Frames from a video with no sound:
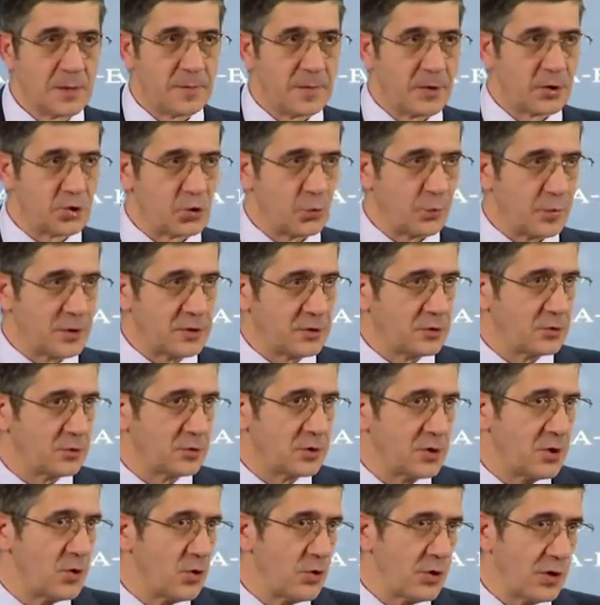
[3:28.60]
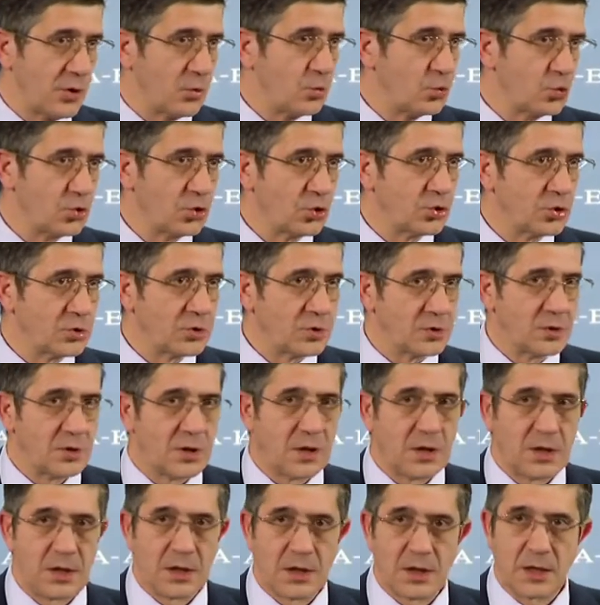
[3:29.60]
presupuestos, en los recursos
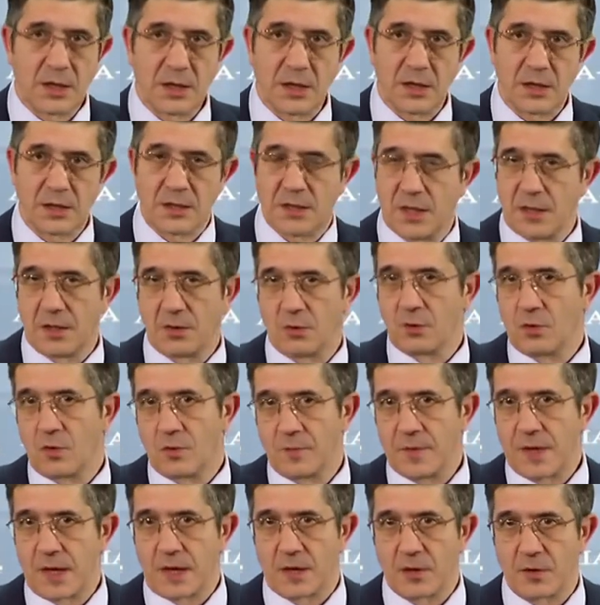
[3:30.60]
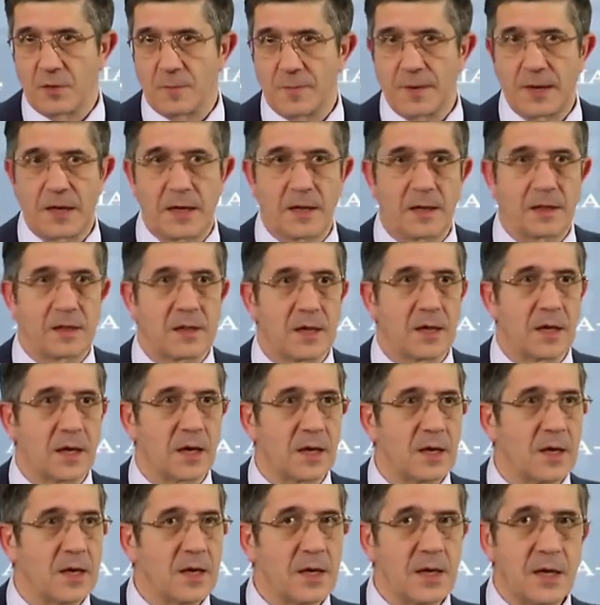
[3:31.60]
eh, que tiene un gobierno para
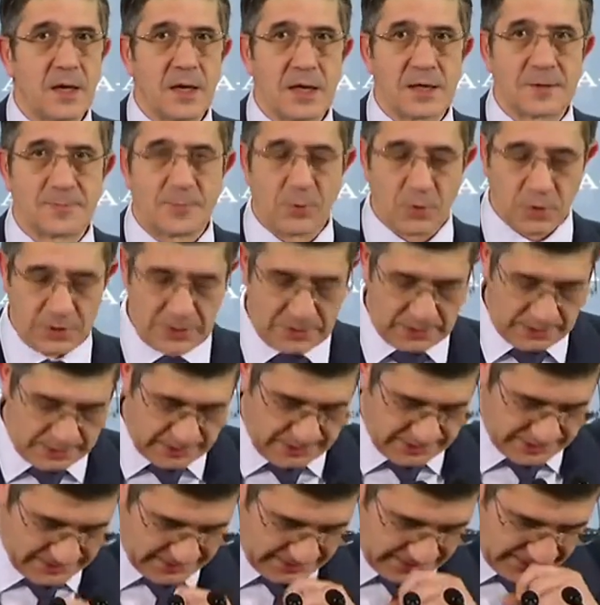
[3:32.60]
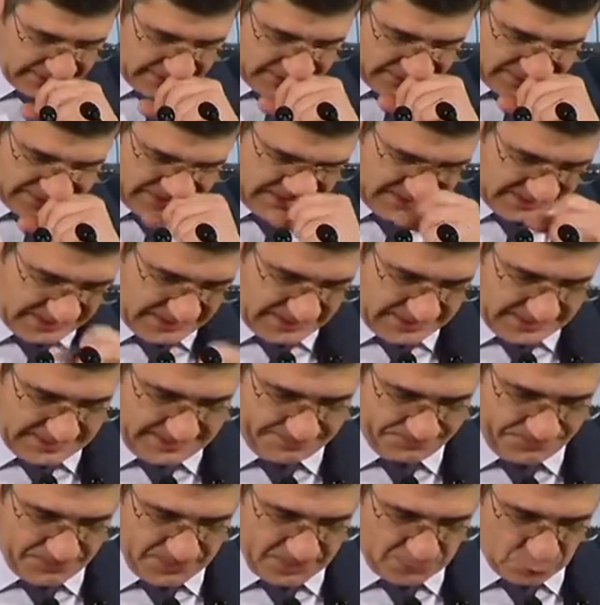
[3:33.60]
hacer las políticas que
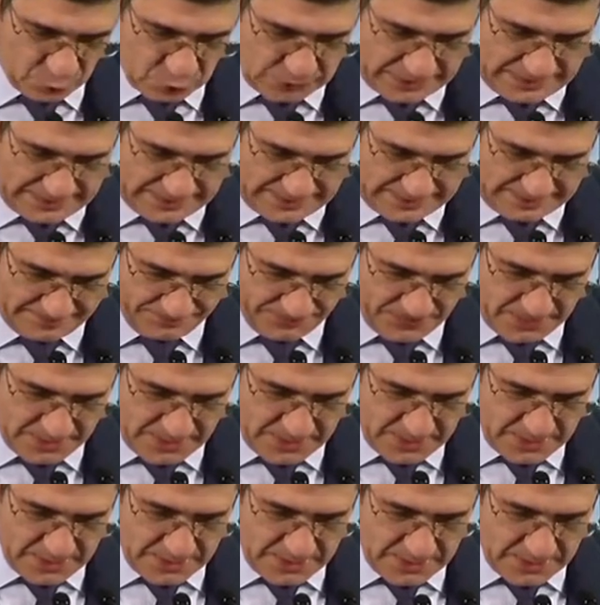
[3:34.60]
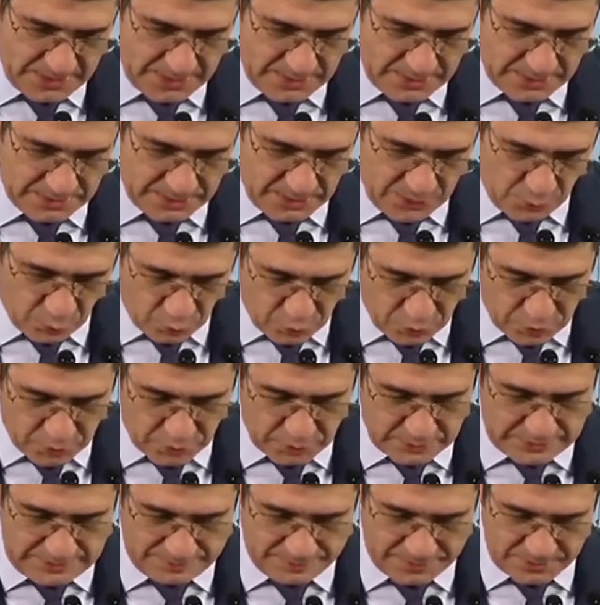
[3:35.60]
necesita Euskadi.
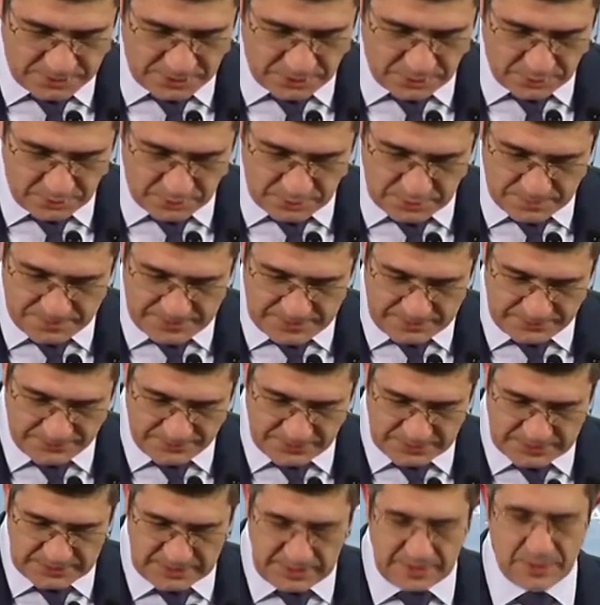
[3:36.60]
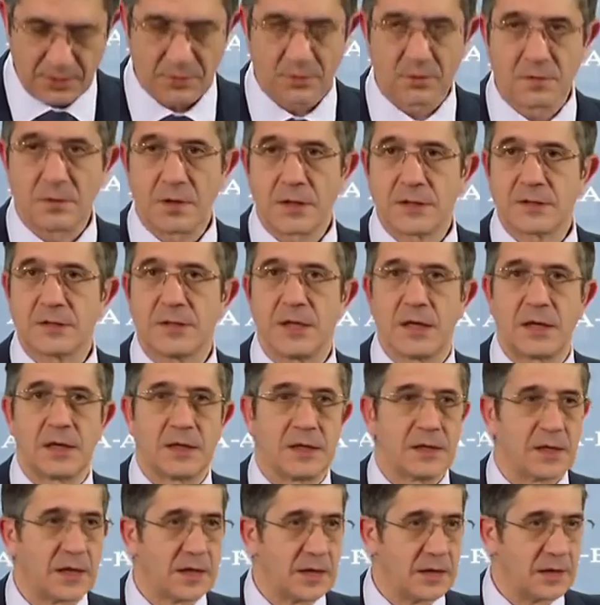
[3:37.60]
Segundo, y también se lo he manifestado así
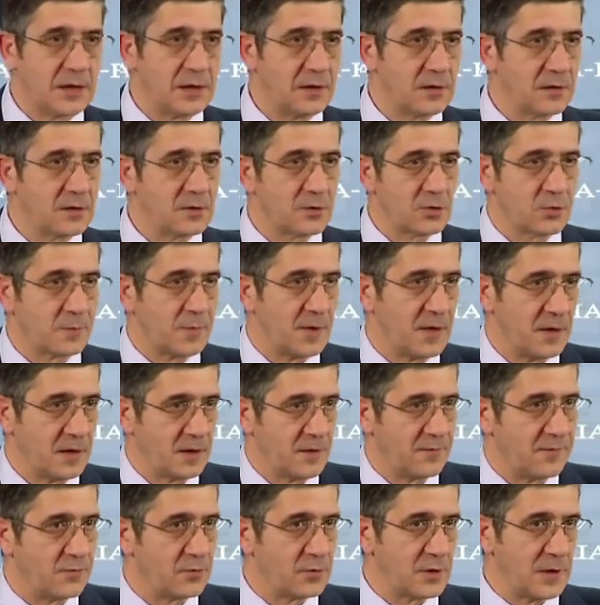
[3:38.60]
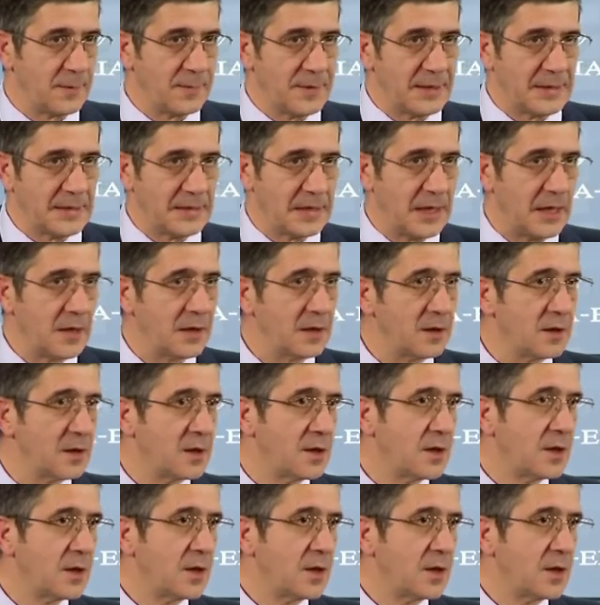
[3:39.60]
al Endacari, nos parece fundamental